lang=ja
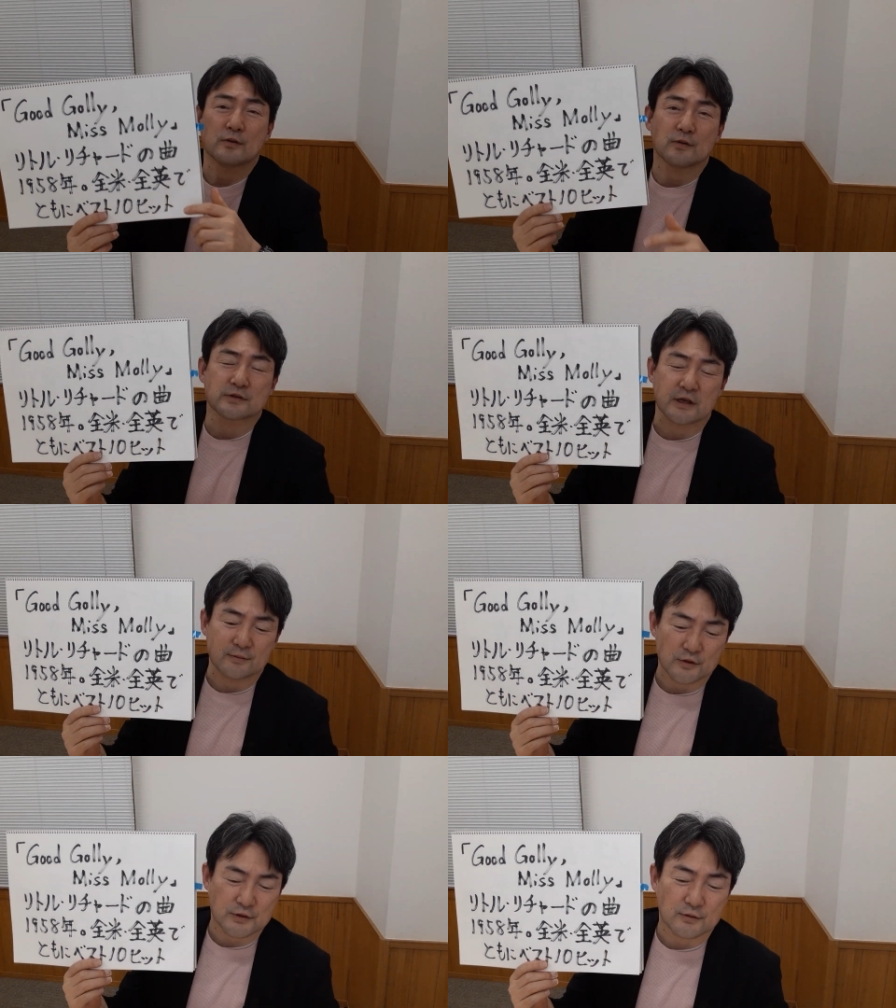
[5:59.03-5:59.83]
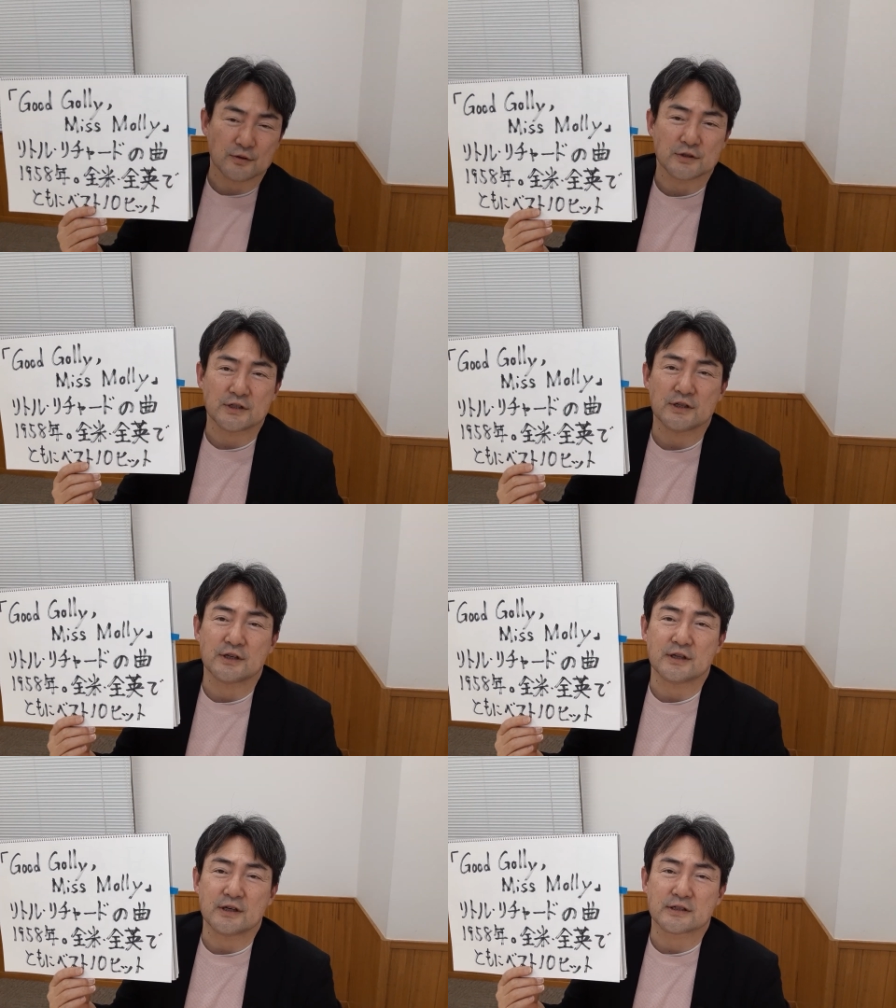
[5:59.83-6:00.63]
郎さんもすごいし
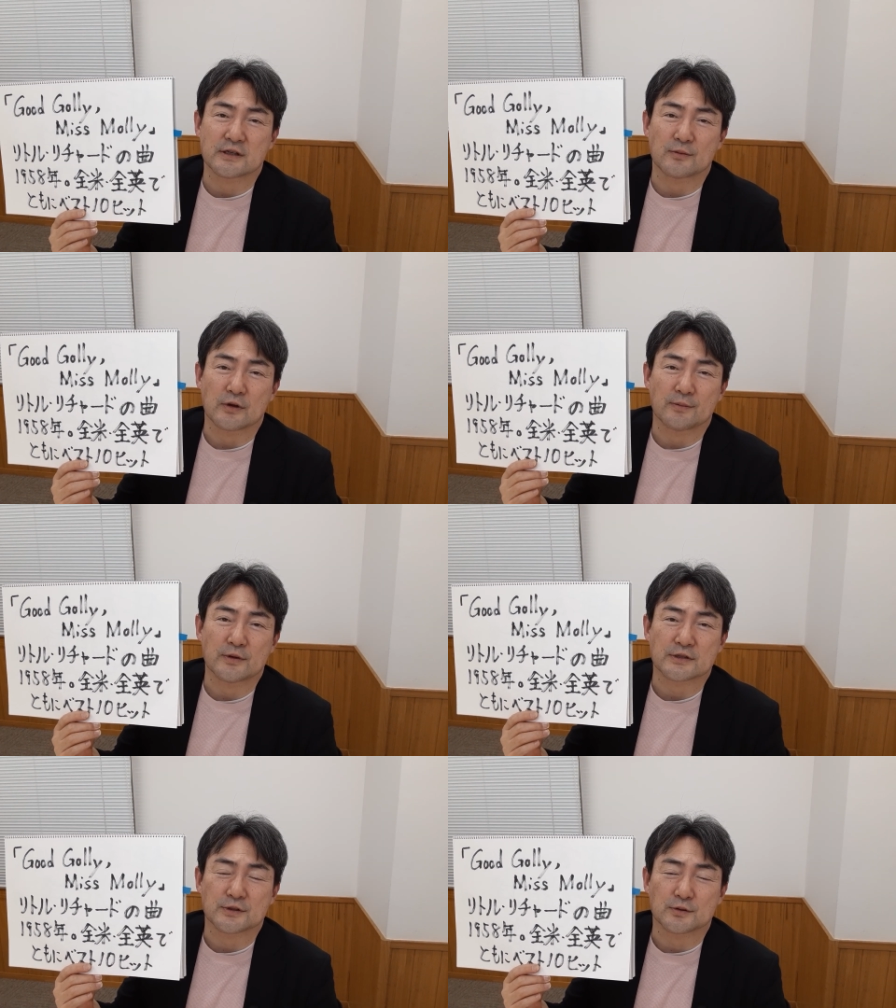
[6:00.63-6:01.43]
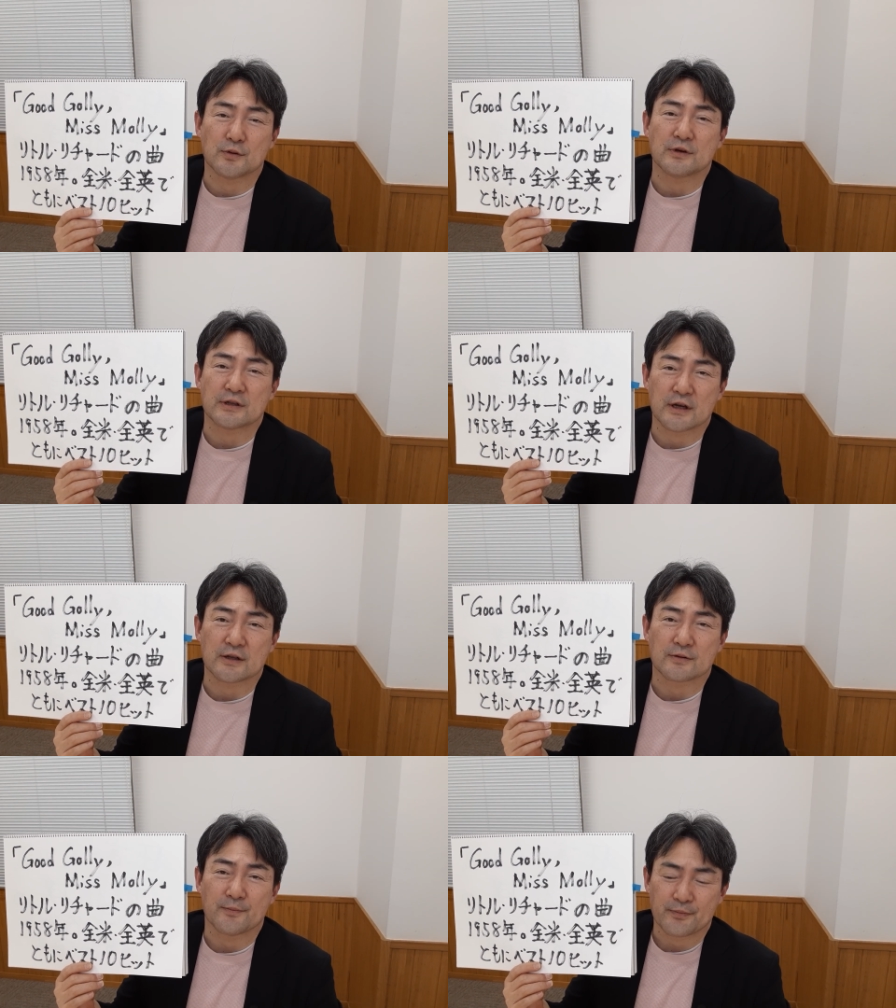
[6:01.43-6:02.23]
秀樹さんもやっぱりすごいなと、